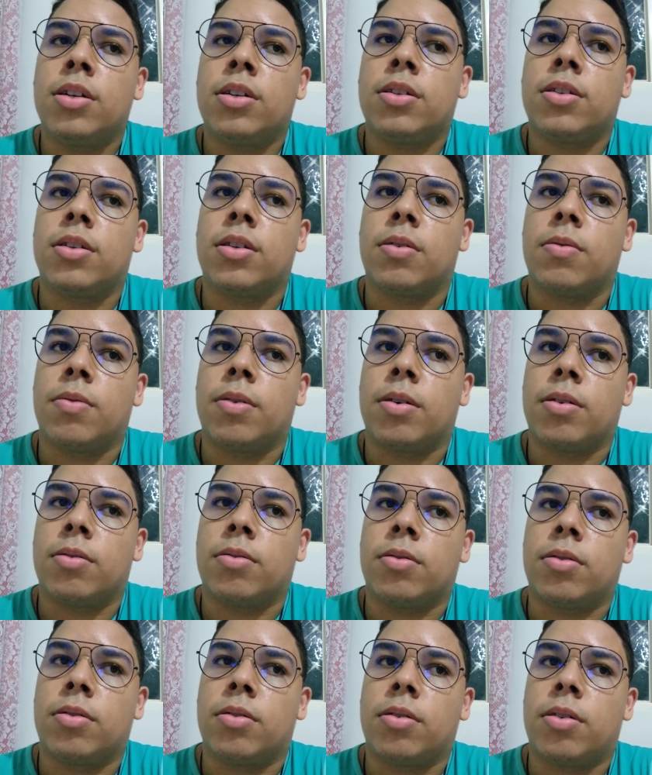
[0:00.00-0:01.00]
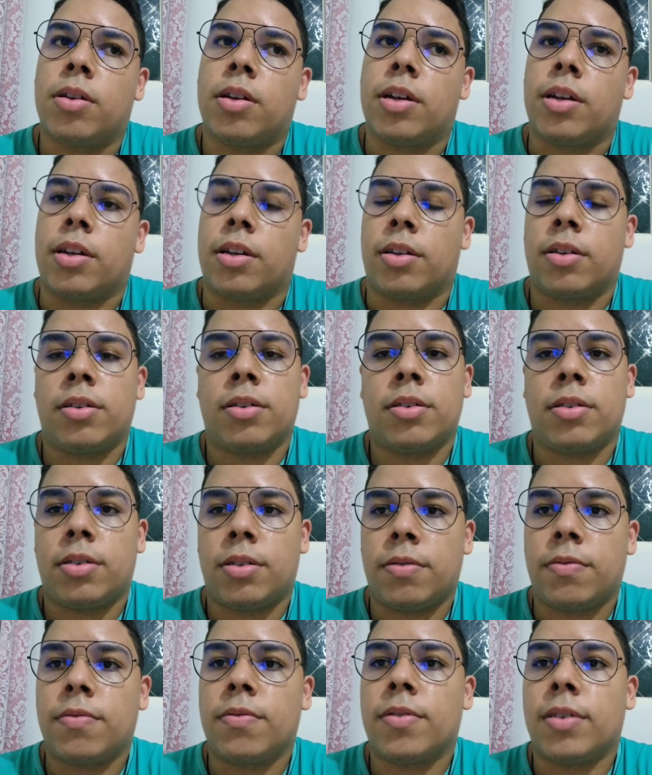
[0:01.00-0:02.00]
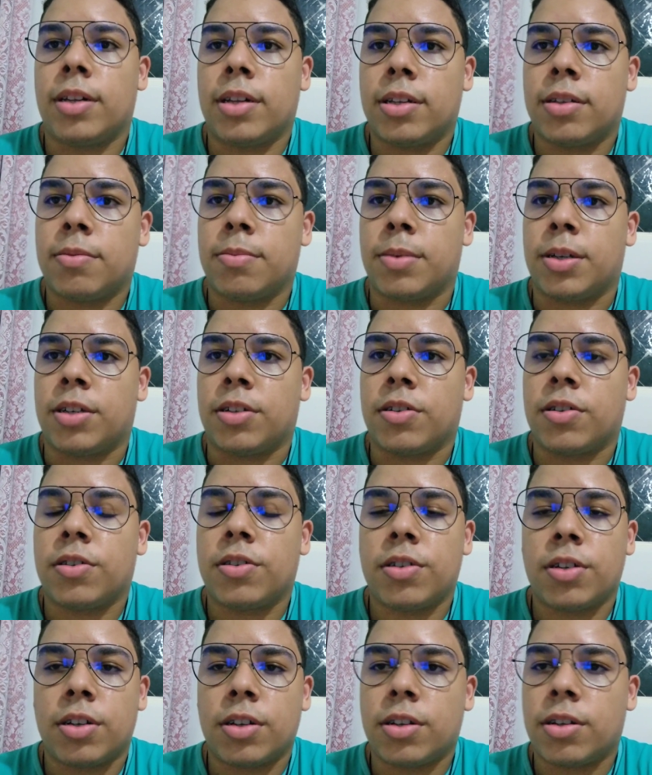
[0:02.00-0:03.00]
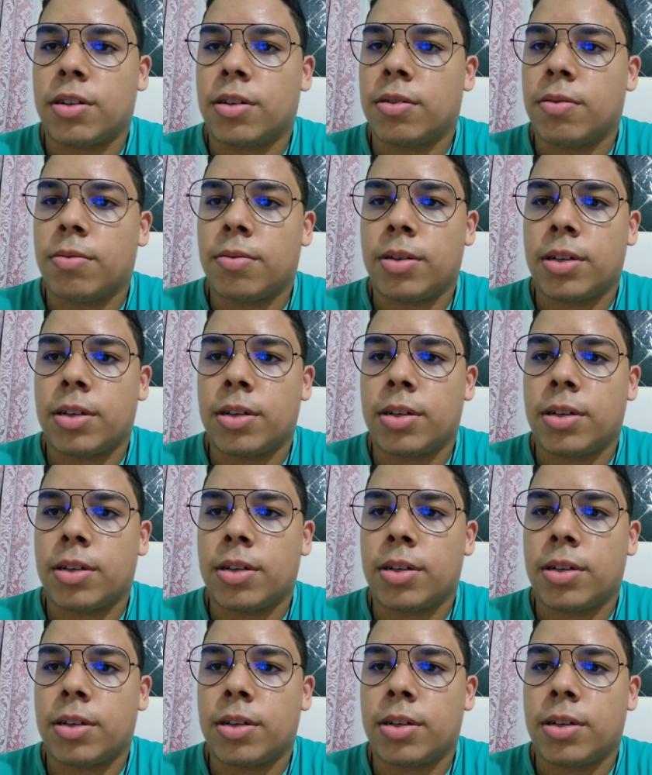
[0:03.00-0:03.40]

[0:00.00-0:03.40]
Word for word: São aulas. É, infelizmente achei que não